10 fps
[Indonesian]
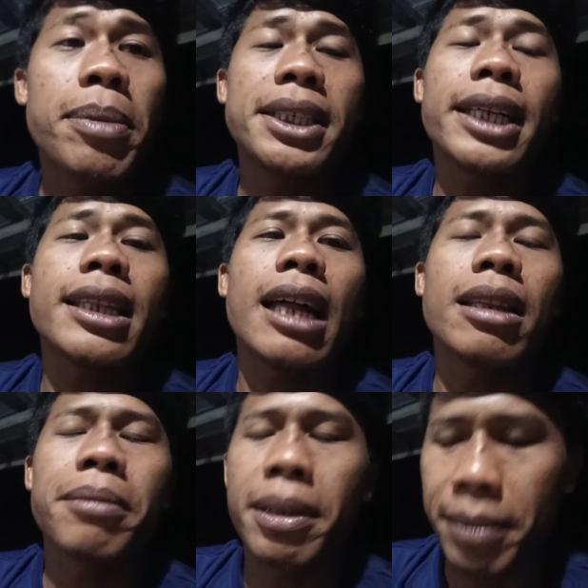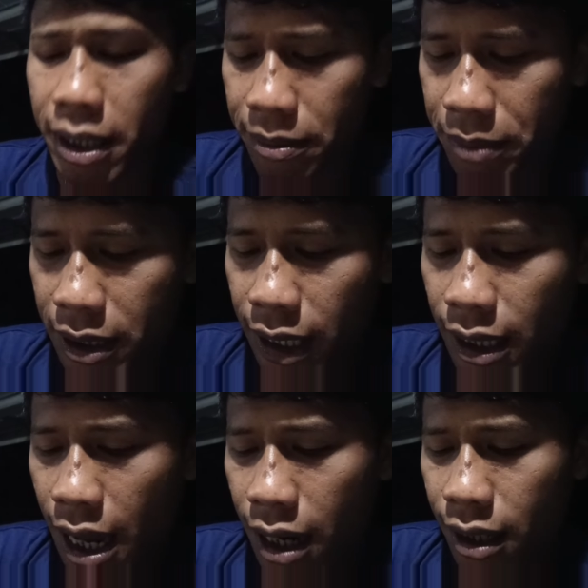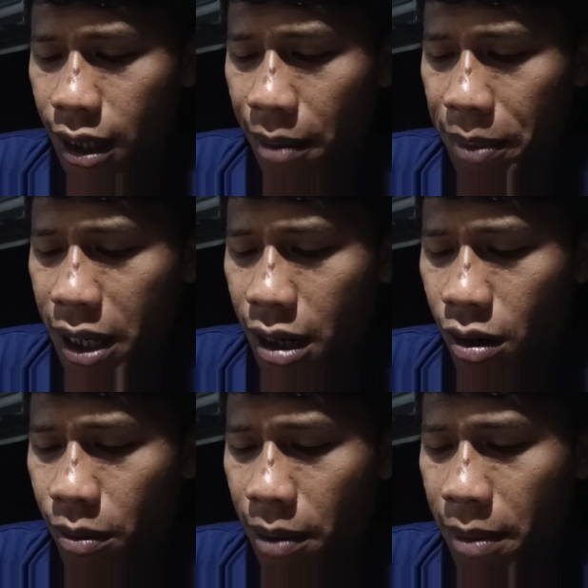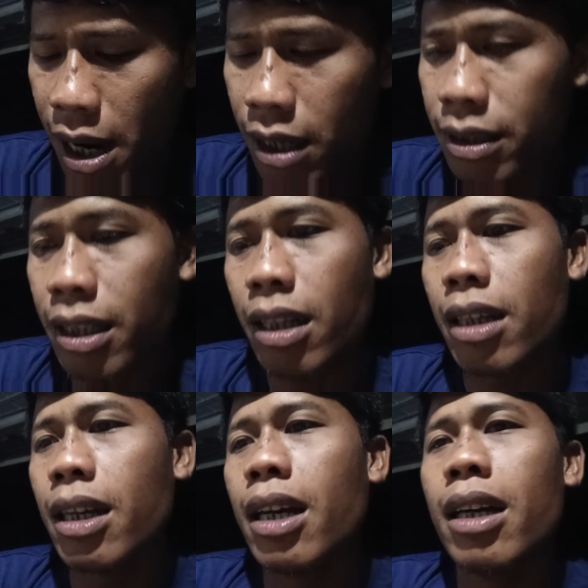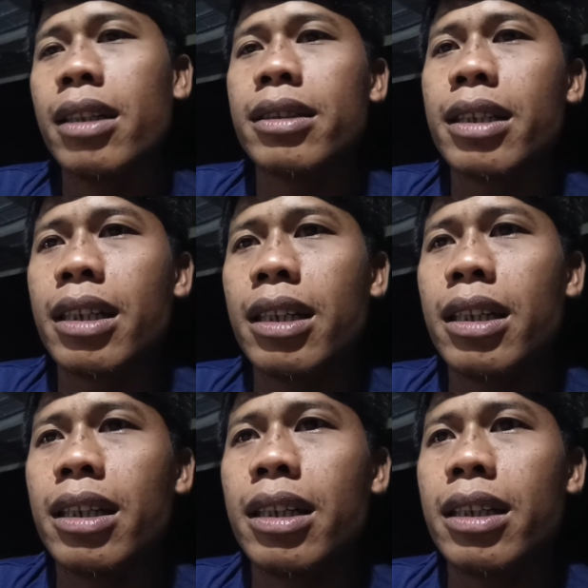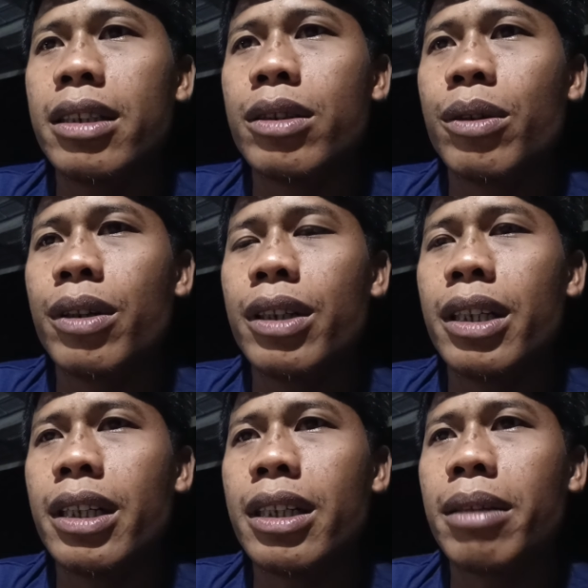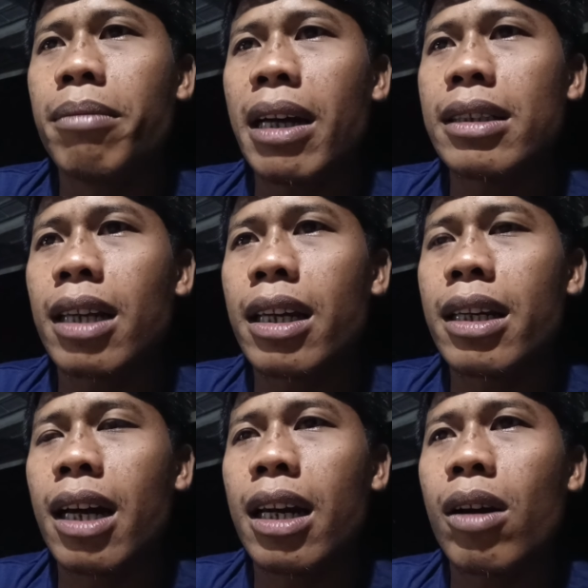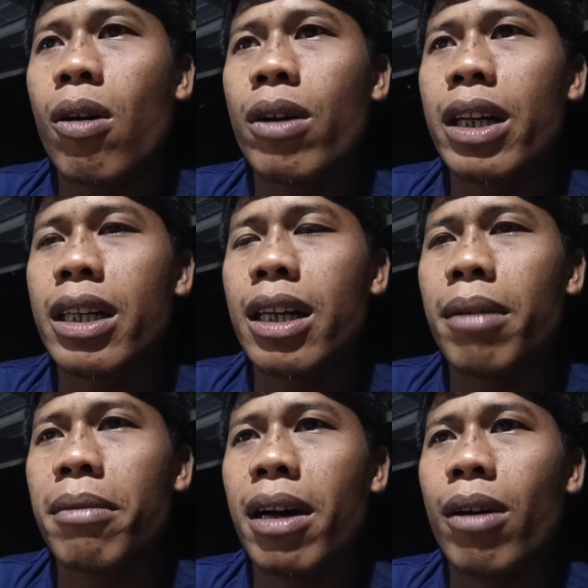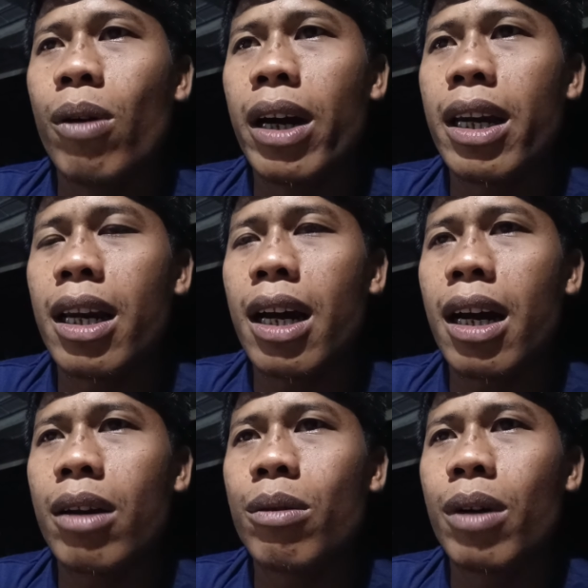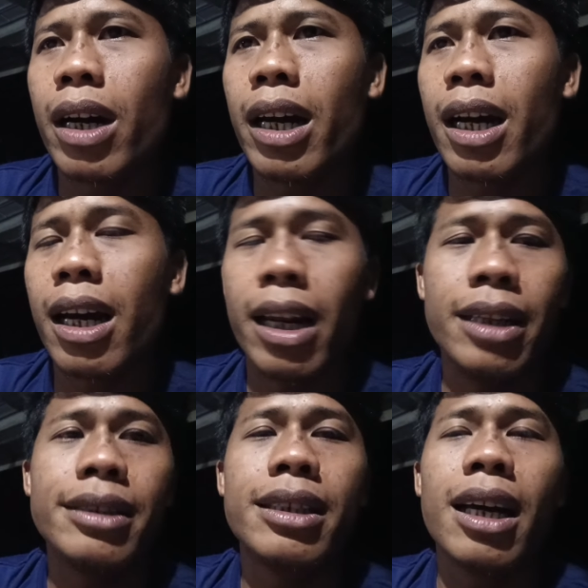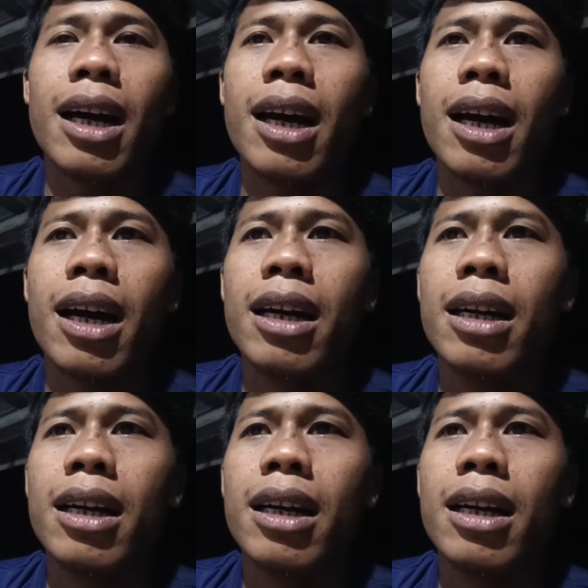besetan teman-teman besetan tapi kalau memang si si Ijo ini dimasteri dengan konin yang bawain lagu kayak gereja